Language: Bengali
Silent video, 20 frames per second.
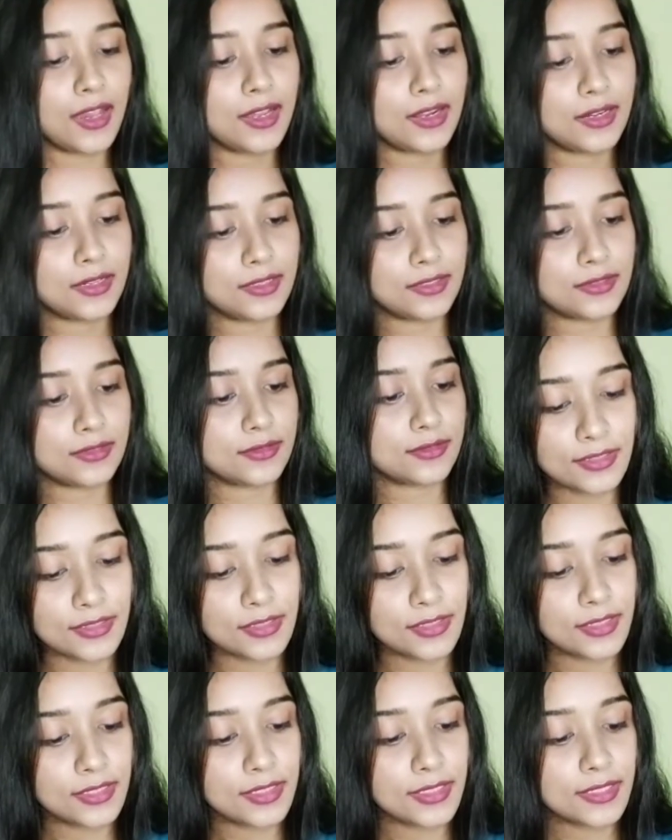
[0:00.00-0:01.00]
আর
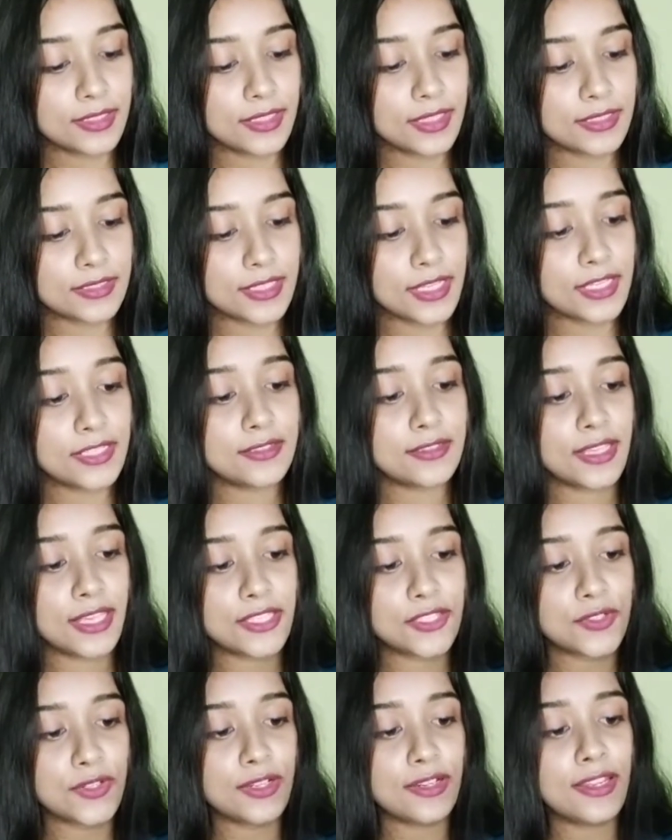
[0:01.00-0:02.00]
কেটেইন
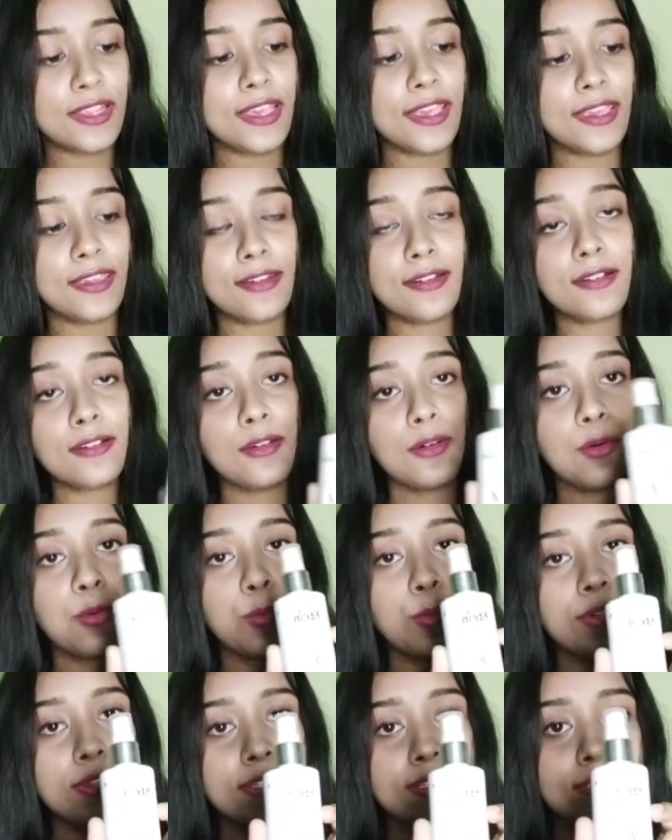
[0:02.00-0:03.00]
ন্যাচারাল হেয়ার
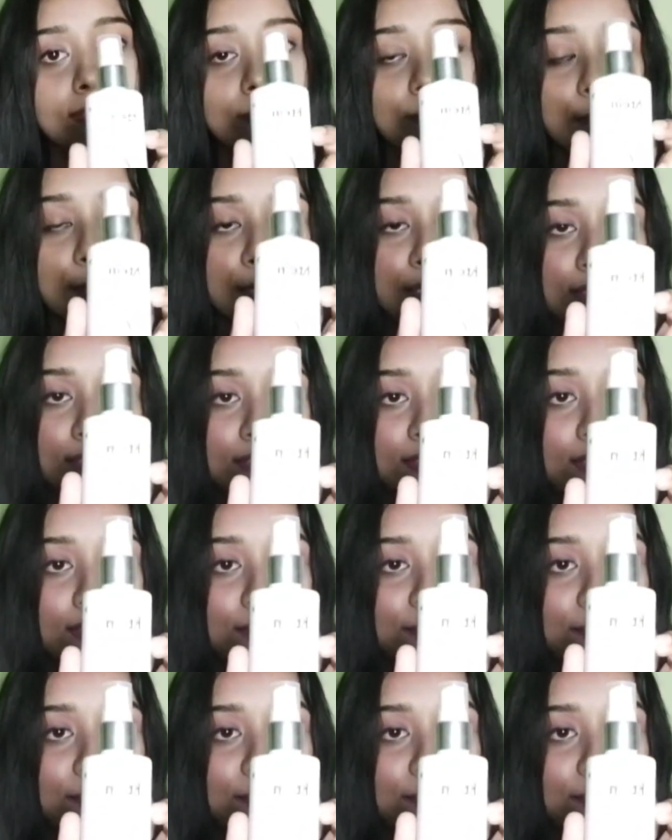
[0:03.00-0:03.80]
হোল্ডিং মিস্ট